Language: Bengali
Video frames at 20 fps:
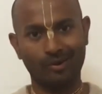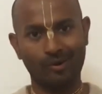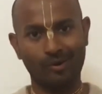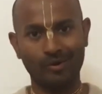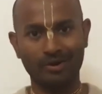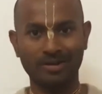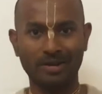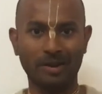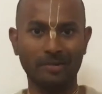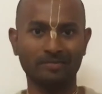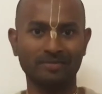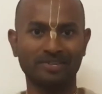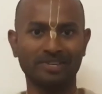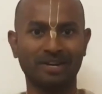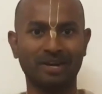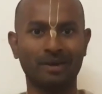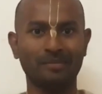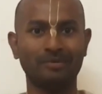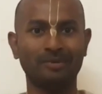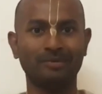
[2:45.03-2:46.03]
হরিনাম
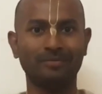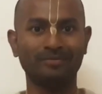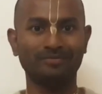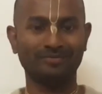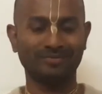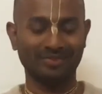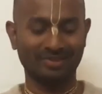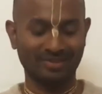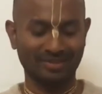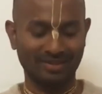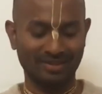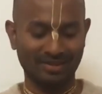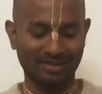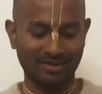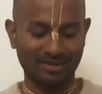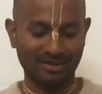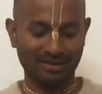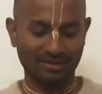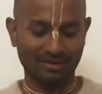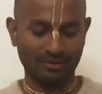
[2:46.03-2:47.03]
শেখাবো
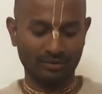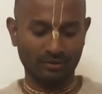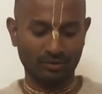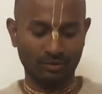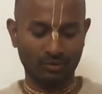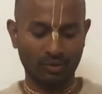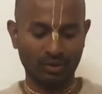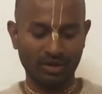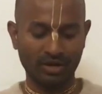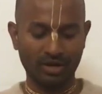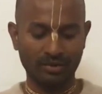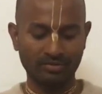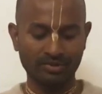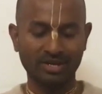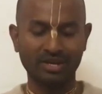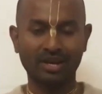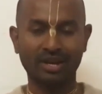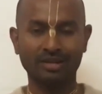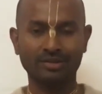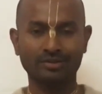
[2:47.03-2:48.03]
তো হরিনাম
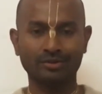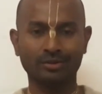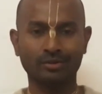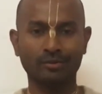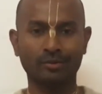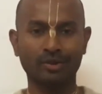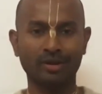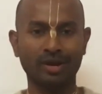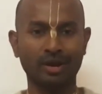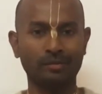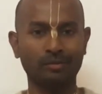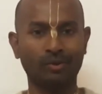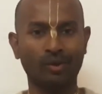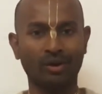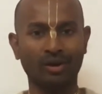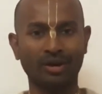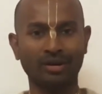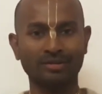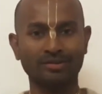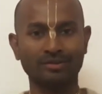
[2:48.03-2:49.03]
শেখার জন্য হরিনাম
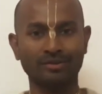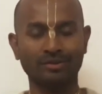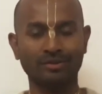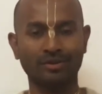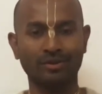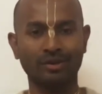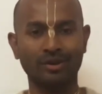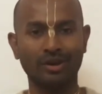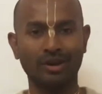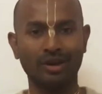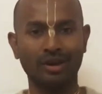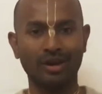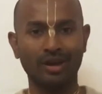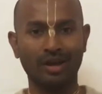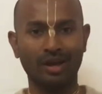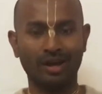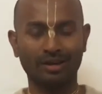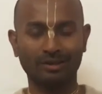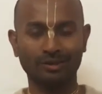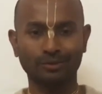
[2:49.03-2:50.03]
করার জন্য
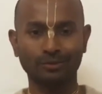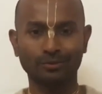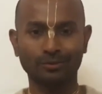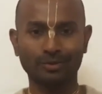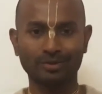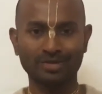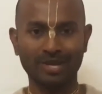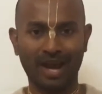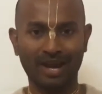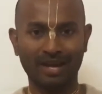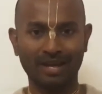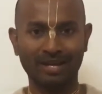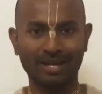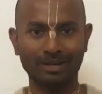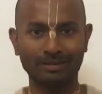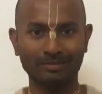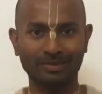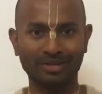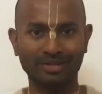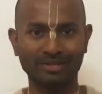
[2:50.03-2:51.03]
একটা সুন্দর জায়গা
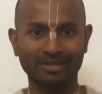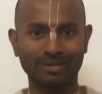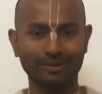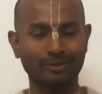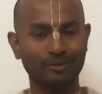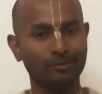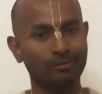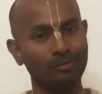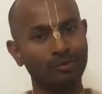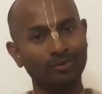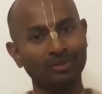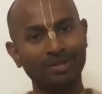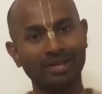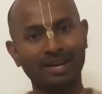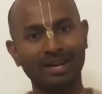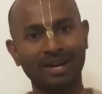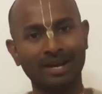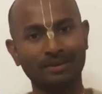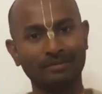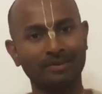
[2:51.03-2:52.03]
লাগবে সেই জন্য মন্দির
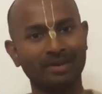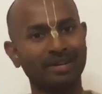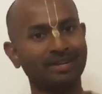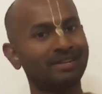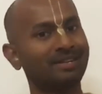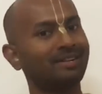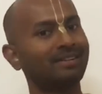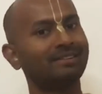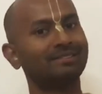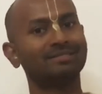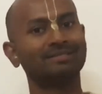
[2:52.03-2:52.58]
লাগবে একটা